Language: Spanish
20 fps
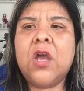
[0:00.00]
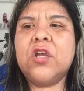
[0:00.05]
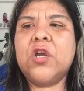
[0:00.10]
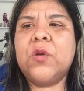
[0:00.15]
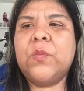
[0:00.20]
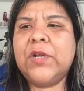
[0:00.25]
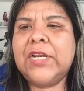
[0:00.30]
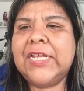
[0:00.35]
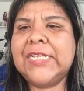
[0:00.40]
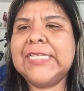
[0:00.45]

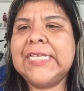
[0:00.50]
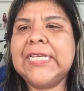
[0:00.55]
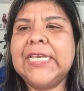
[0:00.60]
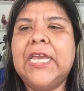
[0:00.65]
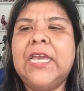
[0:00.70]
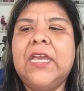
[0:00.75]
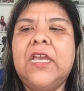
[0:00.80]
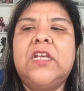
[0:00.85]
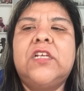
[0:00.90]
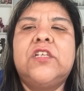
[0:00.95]
Como les
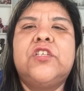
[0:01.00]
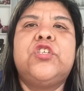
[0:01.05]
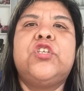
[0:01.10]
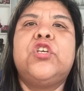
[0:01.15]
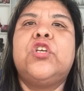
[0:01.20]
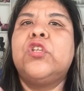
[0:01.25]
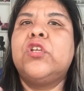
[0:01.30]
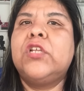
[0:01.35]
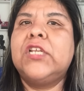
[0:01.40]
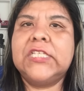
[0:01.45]
dije,
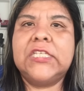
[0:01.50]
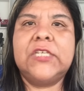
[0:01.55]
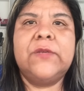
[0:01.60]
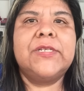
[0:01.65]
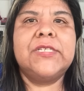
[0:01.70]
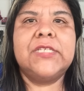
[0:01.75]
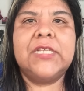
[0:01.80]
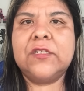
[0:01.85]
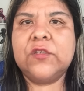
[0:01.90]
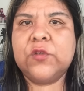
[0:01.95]
yo no les
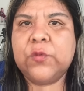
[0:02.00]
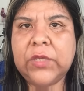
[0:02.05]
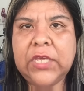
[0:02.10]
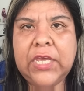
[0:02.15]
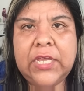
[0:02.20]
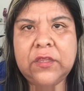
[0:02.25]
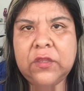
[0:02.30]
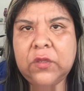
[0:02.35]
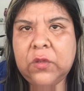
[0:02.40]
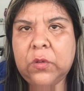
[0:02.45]
iba a estar
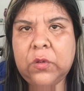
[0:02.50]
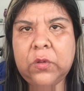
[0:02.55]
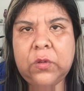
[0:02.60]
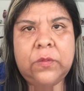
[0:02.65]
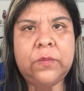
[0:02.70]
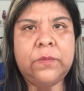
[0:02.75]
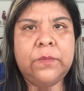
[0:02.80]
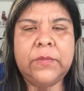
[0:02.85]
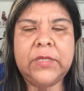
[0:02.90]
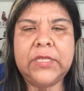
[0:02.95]

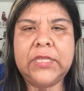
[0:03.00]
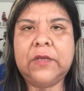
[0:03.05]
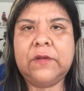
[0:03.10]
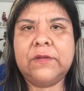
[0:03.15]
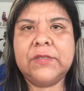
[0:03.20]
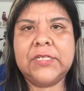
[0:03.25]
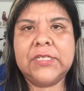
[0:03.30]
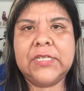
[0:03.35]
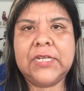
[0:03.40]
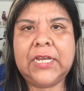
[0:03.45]
subiendo
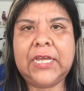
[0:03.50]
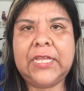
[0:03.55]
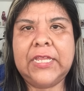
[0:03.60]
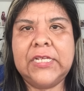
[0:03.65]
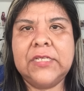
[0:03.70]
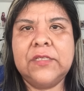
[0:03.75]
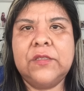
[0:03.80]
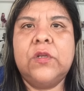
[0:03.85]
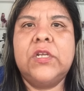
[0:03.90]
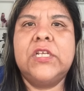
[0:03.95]
videos acerca
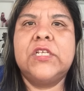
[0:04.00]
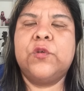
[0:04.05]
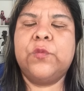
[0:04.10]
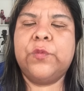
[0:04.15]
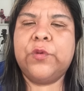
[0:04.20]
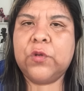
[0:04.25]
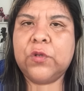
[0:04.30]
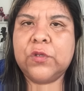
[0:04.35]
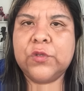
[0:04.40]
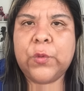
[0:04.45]
de esto. Les
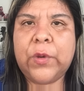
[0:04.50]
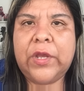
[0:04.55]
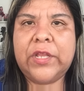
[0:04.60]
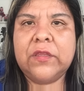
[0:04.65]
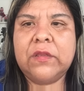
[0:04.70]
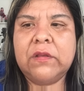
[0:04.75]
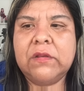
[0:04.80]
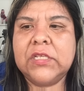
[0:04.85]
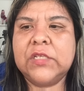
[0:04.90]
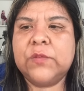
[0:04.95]
subí unos
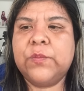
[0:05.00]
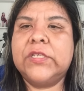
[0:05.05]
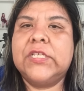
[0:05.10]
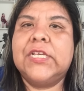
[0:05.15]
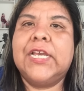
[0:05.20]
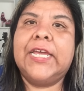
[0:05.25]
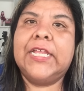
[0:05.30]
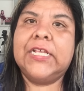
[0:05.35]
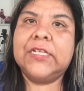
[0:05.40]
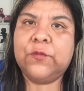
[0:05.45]
cuantos, después
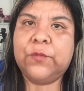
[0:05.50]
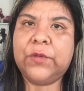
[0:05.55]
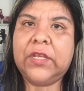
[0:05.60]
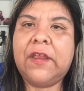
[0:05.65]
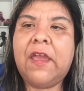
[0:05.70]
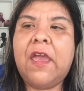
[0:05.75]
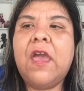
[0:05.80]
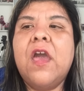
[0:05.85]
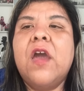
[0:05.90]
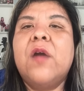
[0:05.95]
dejé de
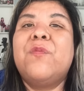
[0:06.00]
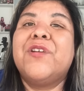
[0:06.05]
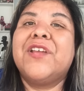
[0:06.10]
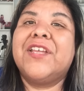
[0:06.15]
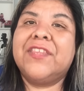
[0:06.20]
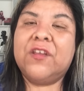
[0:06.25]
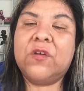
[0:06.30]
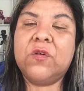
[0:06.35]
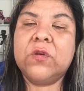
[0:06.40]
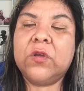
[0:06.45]
subir
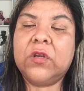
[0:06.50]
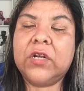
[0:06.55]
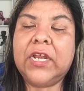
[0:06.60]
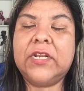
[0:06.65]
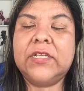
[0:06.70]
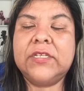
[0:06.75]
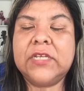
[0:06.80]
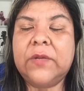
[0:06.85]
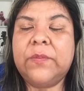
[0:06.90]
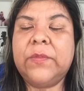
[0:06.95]
porque tengo que
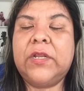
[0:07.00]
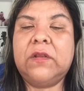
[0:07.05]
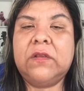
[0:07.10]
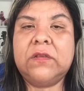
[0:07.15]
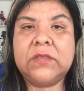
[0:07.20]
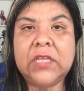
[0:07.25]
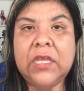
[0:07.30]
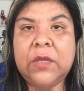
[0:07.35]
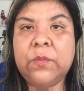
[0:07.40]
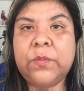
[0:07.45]
organizarme en
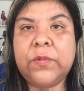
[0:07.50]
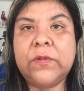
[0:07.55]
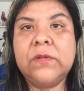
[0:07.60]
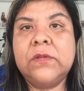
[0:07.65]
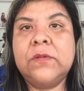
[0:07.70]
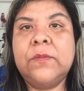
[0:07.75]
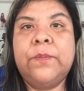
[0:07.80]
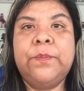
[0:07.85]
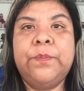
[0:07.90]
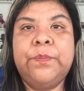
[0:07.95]
los tiempos.